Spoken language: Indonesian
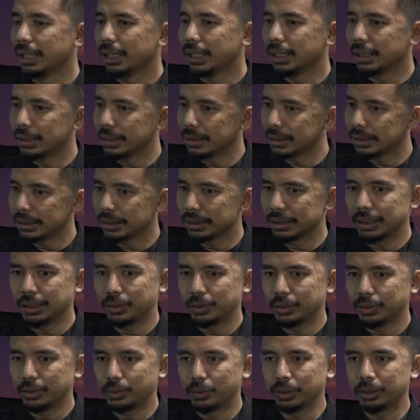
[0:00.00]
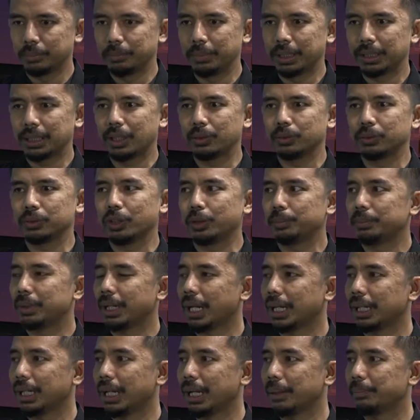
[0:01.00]
e, ikut bertanggung jawab
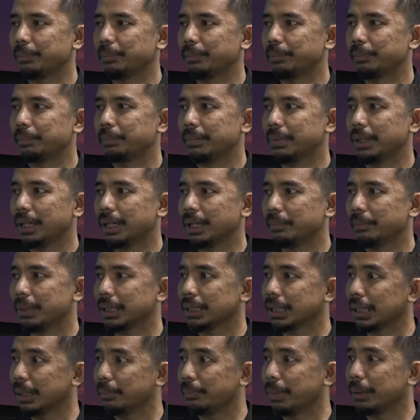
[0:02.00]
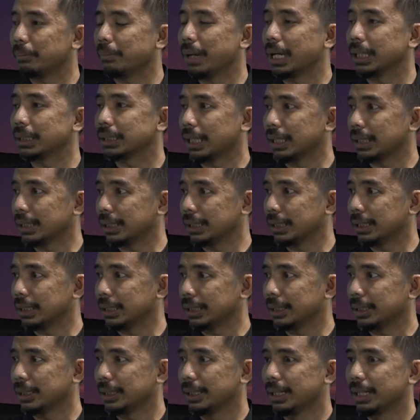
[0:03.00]
terhadap e, masa depan bangsa ini.
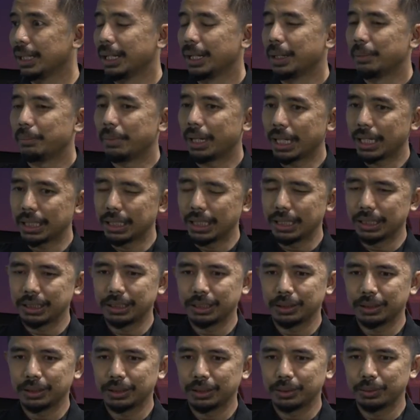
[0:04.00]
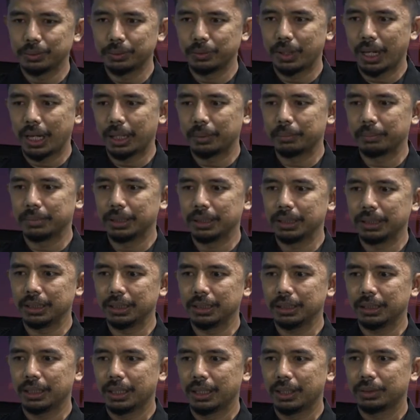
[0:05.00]
Maka dari situ
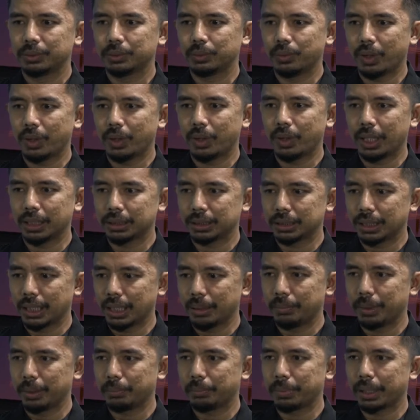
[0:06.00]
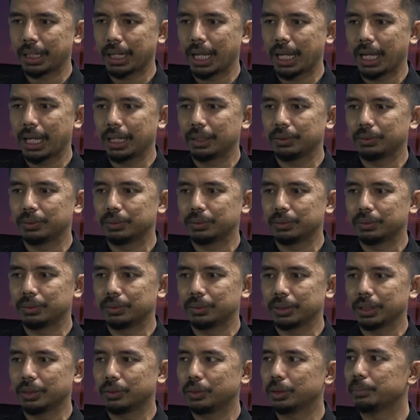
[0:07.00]
kami swasta berperan untuk
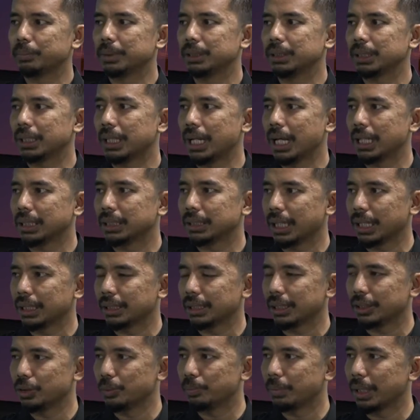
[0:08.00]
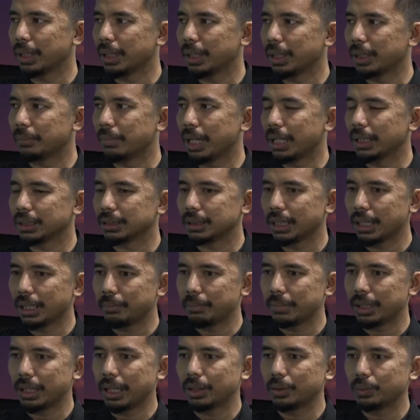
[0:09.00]
ikut mencerdaskan kehidupan bangsa
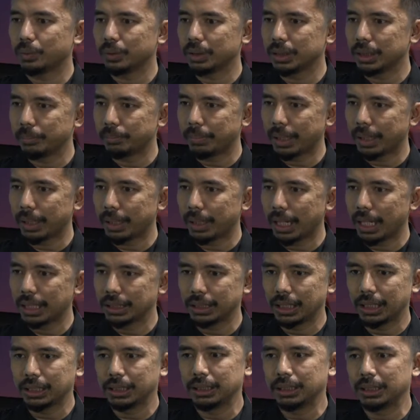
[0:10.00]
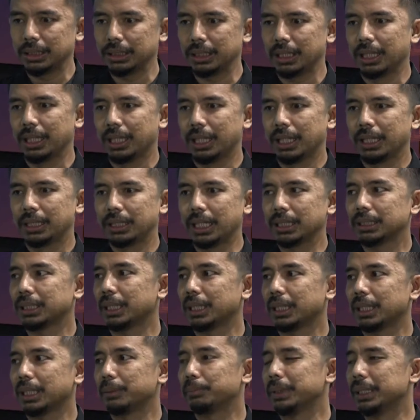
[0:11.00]
melalui kiprahnya di
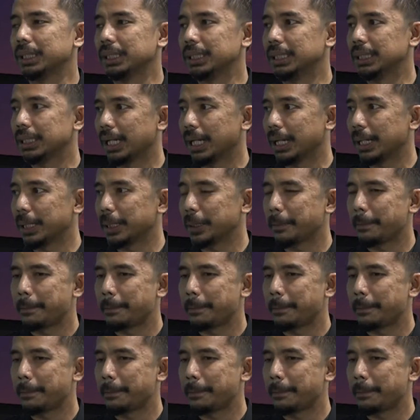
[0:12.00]
Yayasan Pendidikan.